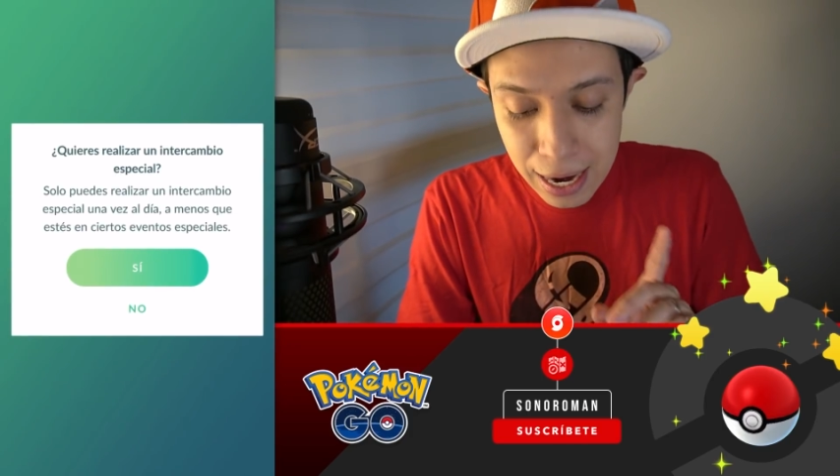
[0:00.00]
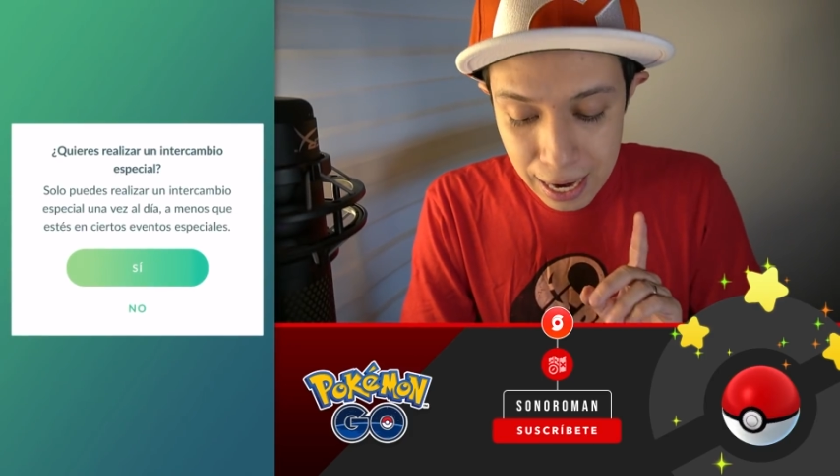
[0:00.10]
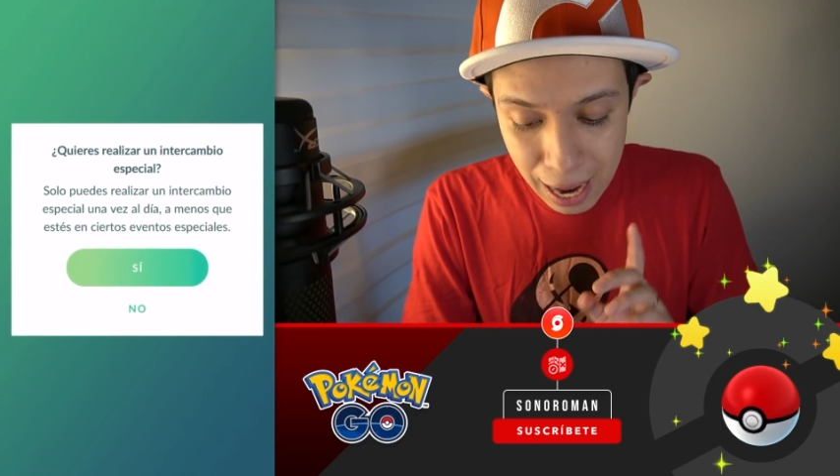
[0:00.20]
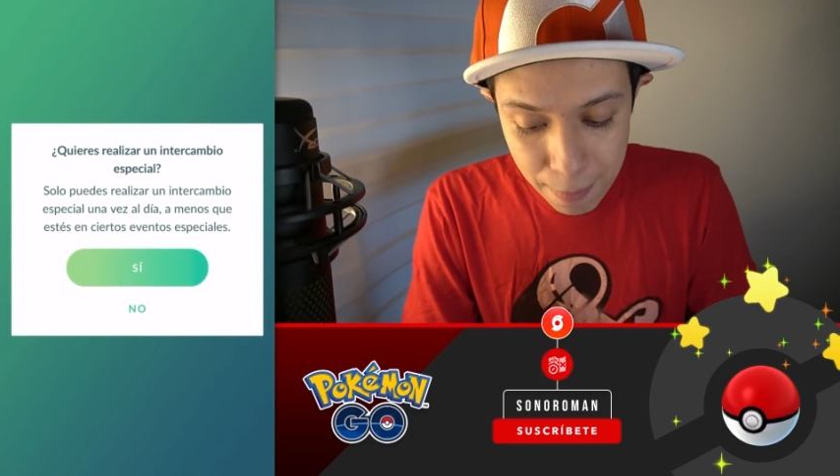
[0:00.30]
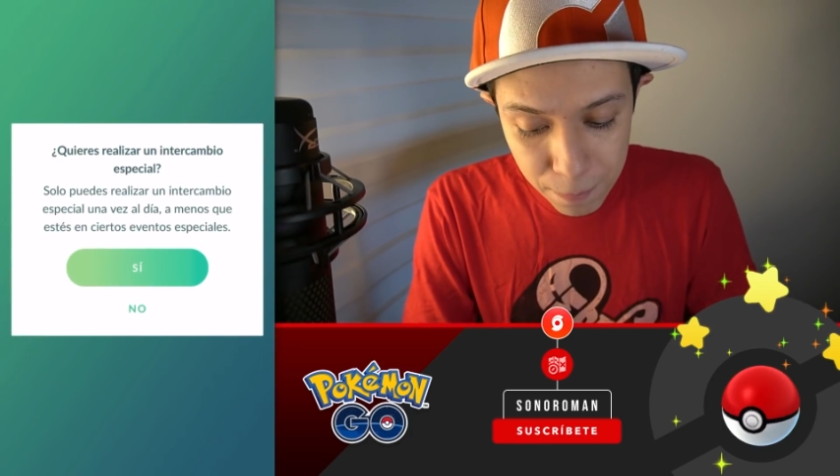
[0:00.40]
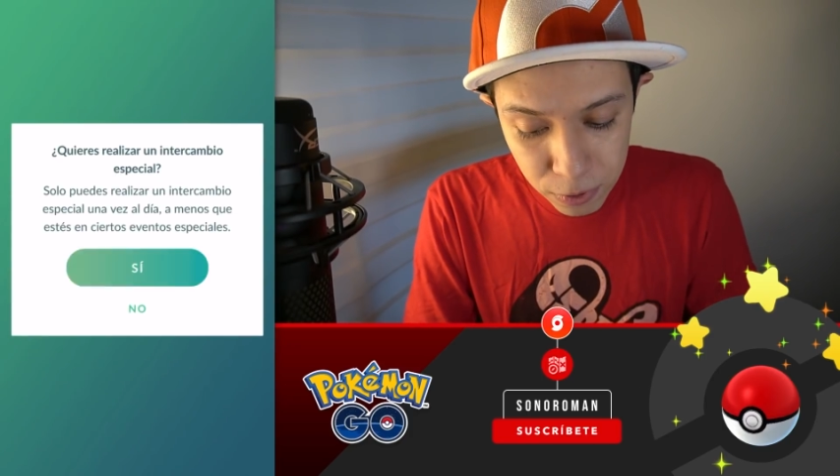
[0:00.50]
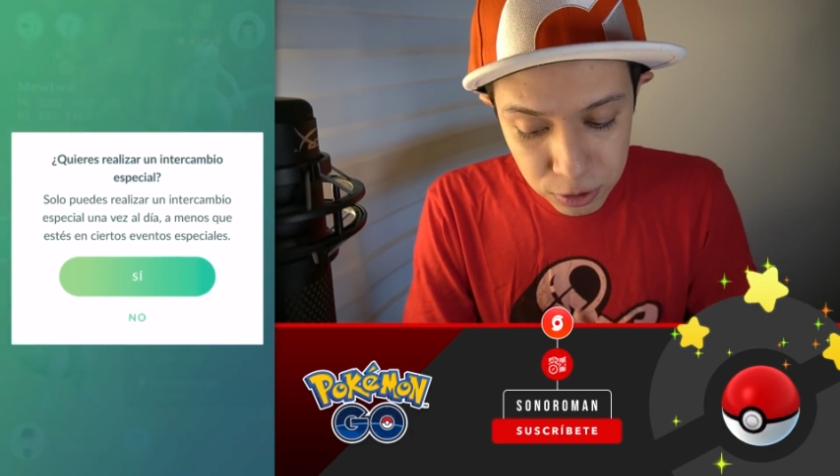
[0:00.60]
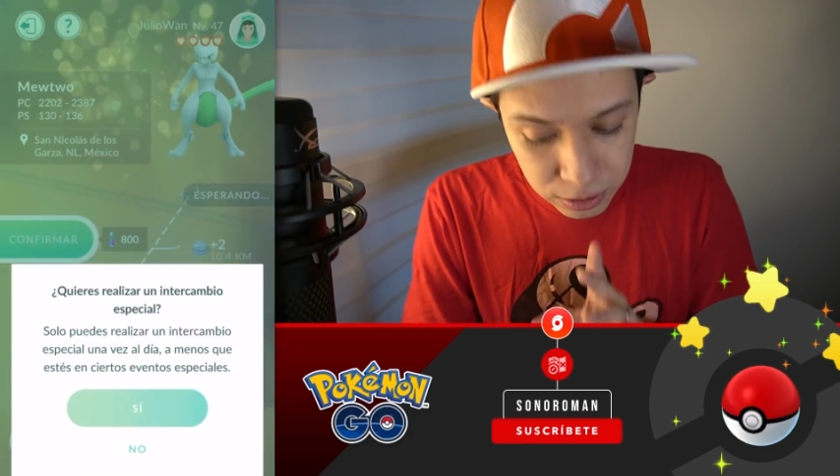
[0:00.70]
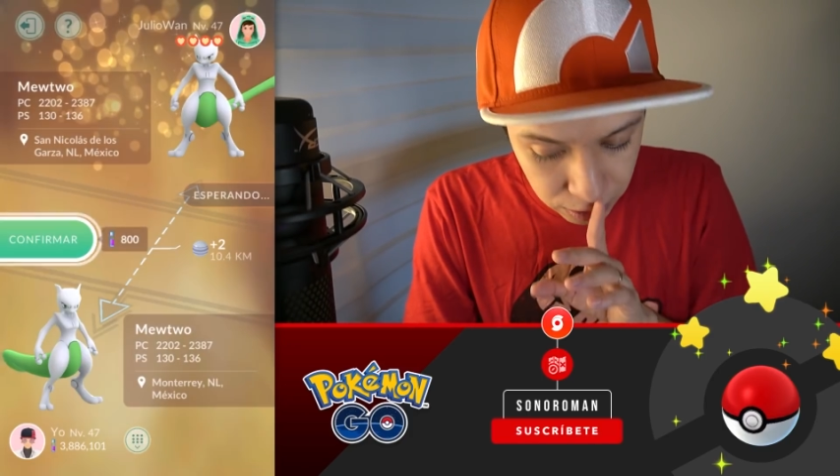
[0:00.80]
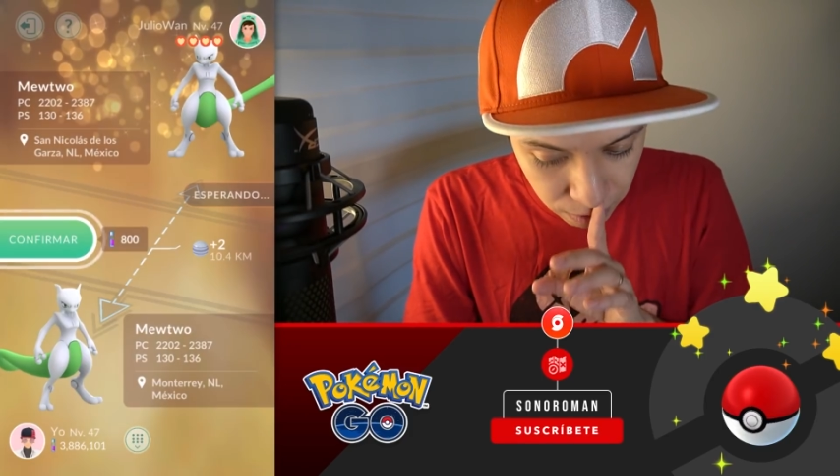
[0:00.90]
Eh, ambos,
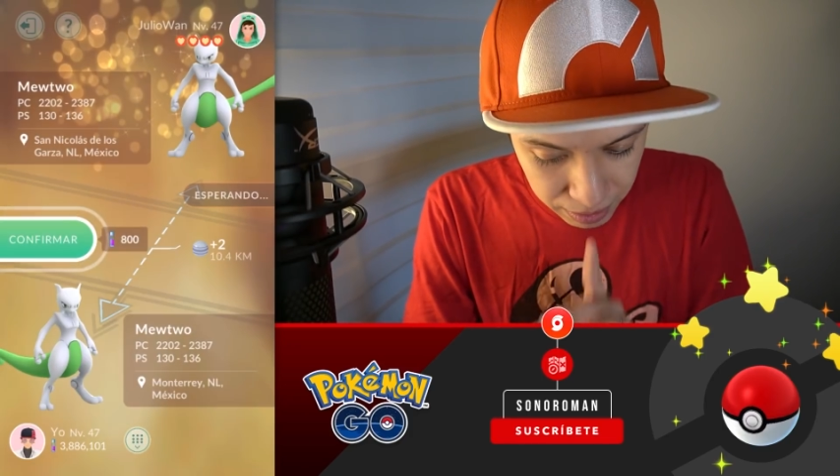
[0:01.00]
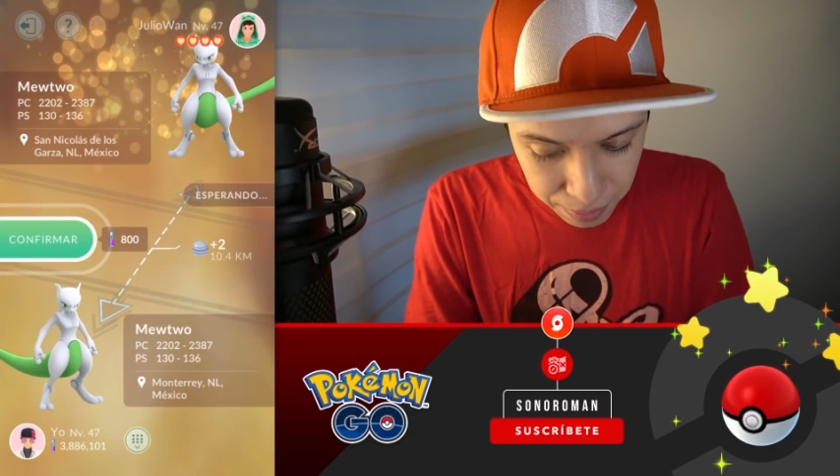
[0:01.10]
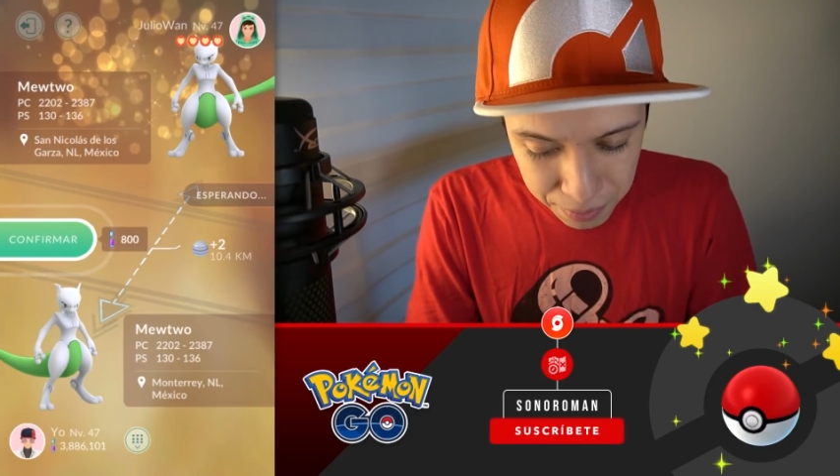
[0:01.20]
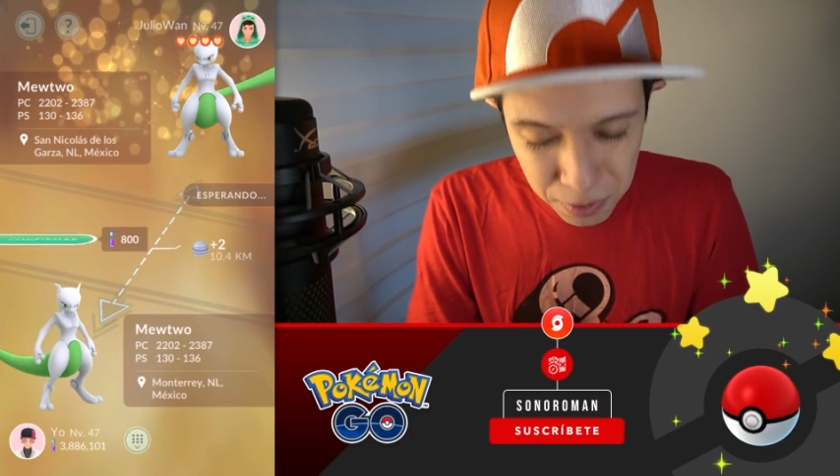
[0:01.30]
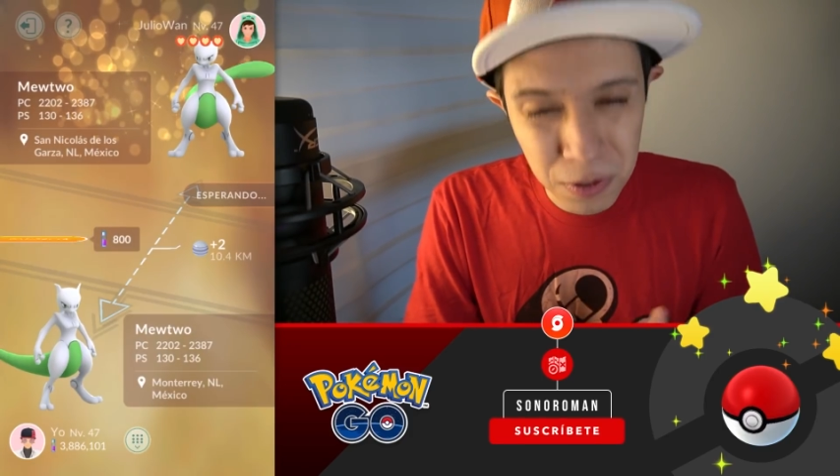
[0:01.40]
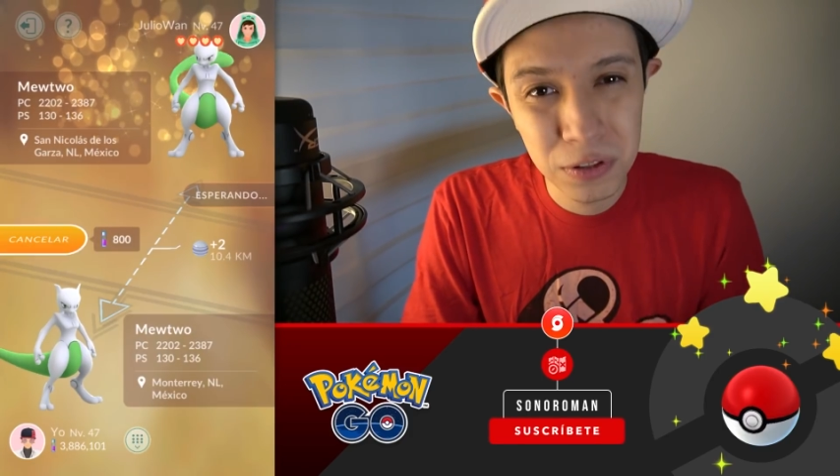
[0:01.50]
si no me equivoco,